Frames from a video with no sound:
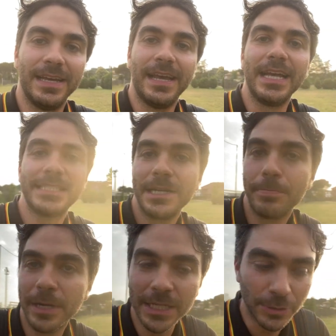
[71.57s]
essere
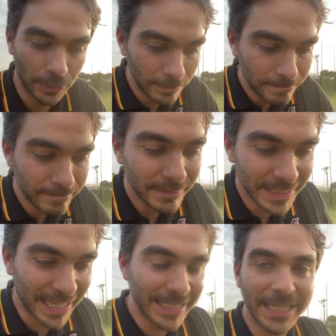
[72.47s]
preso
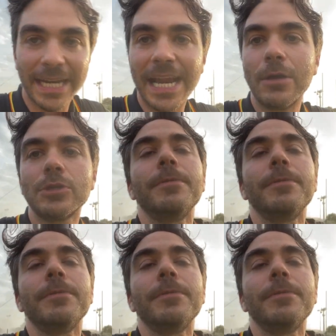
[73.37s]
senza clausola,